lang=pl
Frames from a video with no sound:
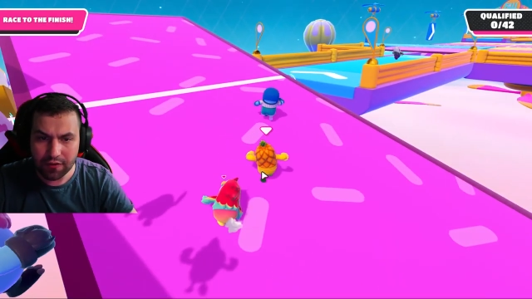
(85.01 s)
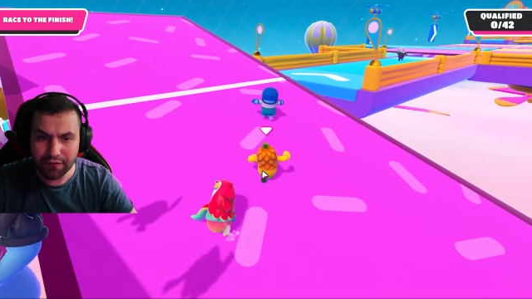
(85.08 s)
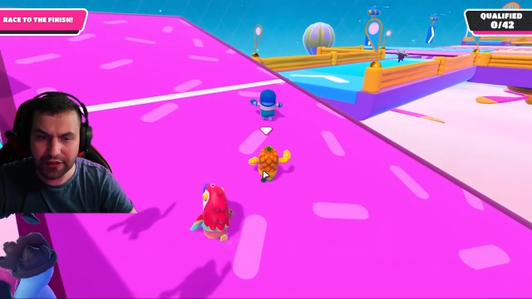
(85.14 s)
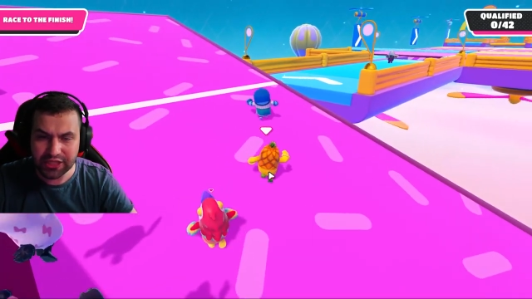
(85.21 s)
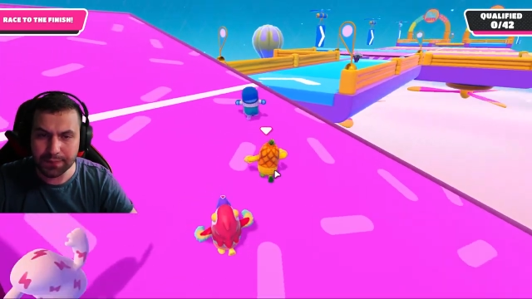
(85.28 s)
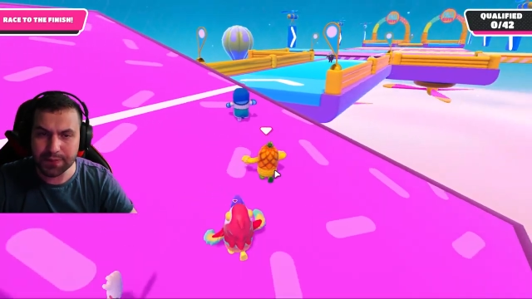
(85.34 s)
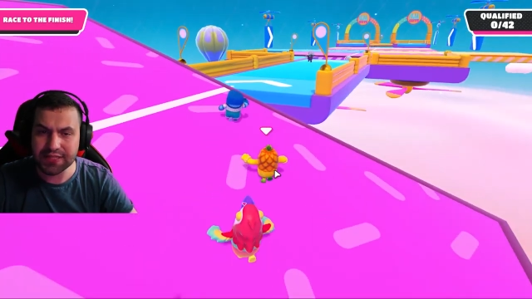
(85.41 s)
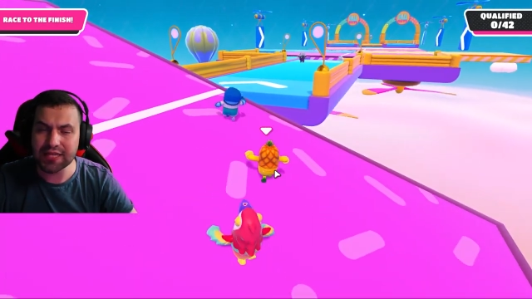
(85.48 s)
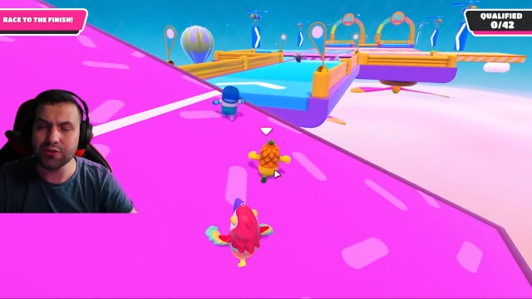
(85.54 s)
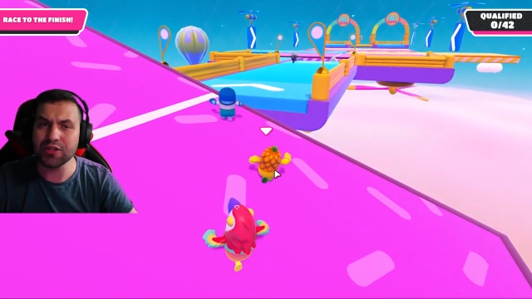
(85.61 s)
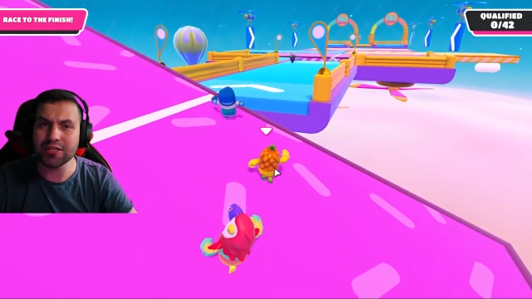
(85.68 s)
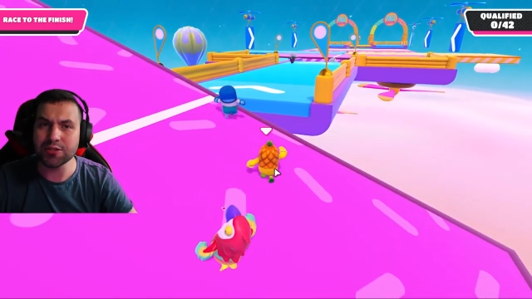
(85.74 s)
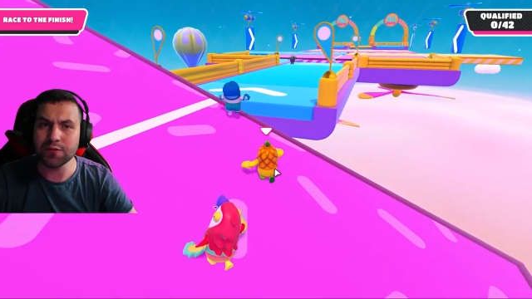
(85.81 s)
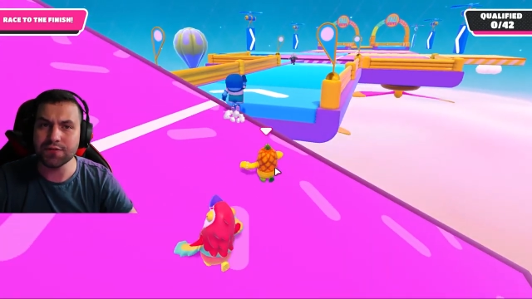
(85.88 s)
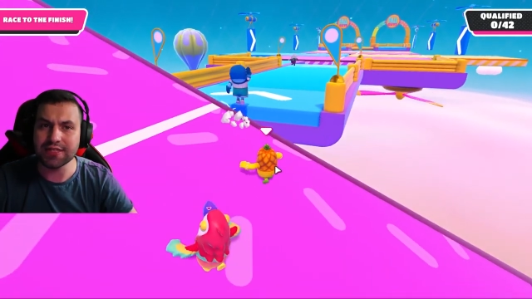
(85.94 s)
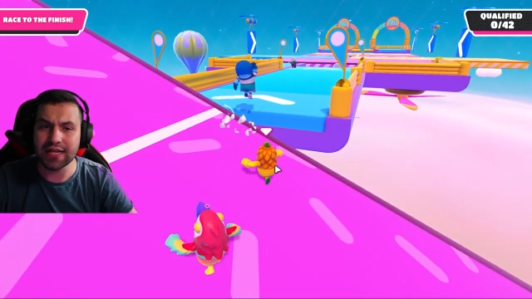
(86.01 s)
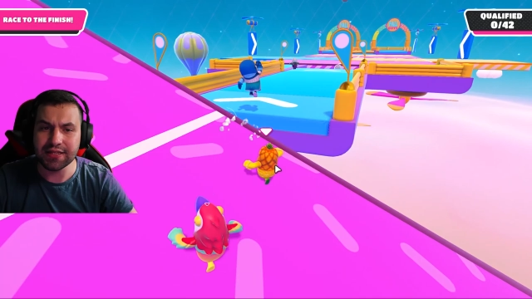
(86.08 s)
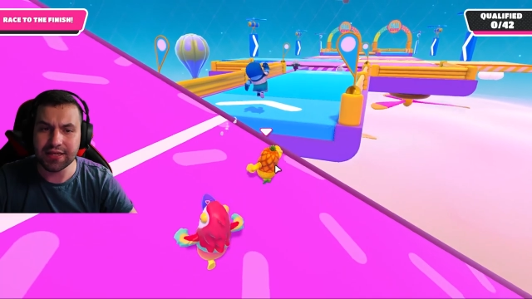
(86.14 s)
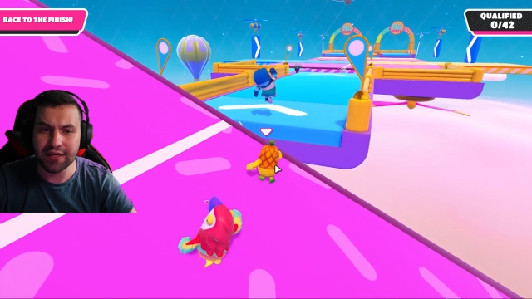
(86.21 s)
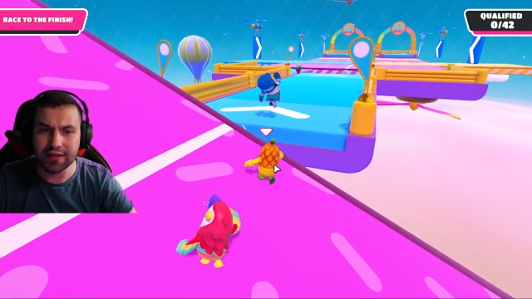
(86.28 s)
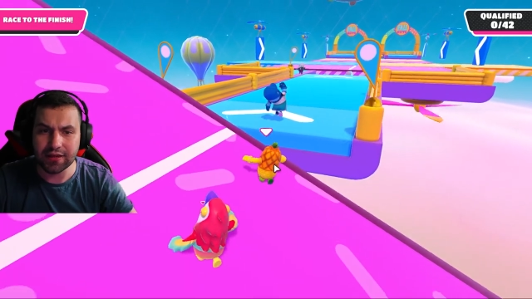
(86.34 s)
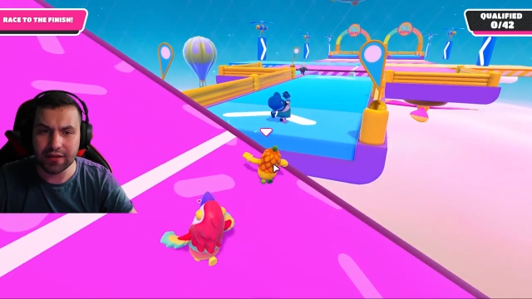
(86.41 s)
wasza postać od razu
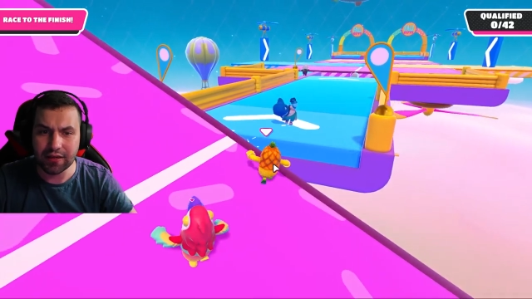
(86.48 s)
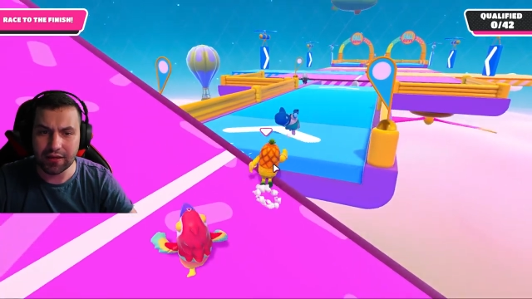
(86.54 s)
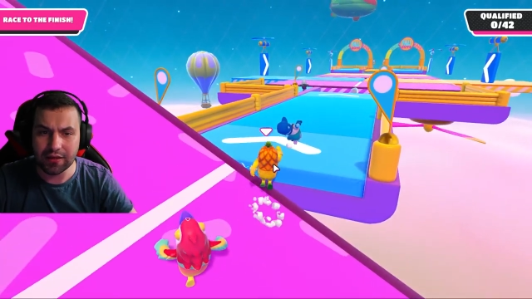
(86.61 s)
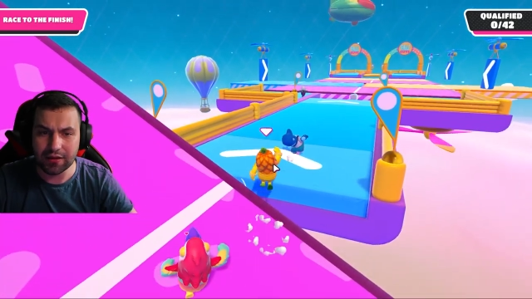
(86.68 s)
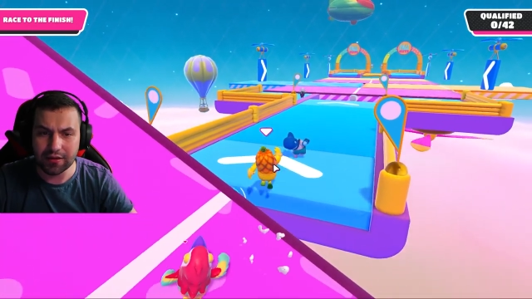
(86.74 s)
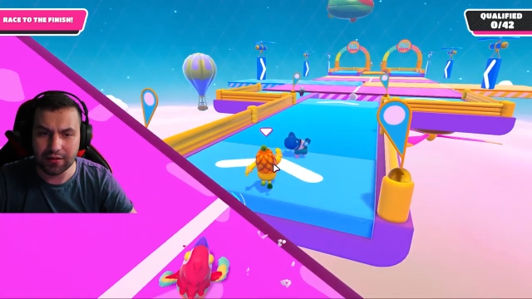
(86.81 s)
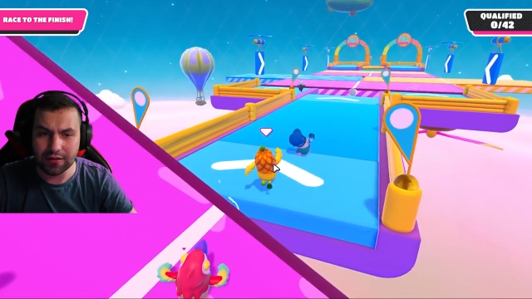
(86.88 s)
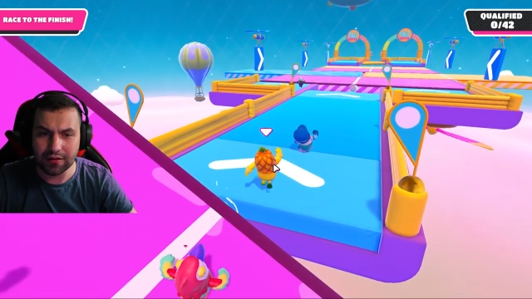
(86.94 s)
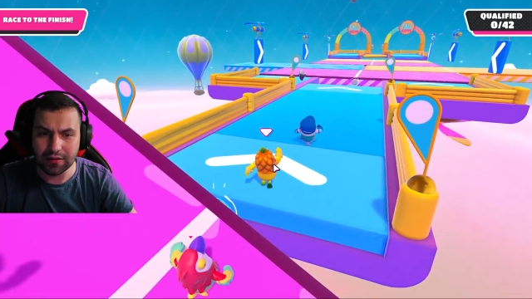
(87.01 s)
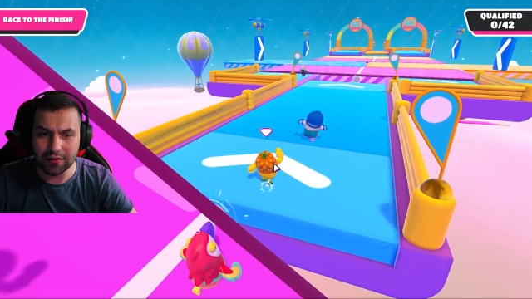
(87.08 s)
wstanie i...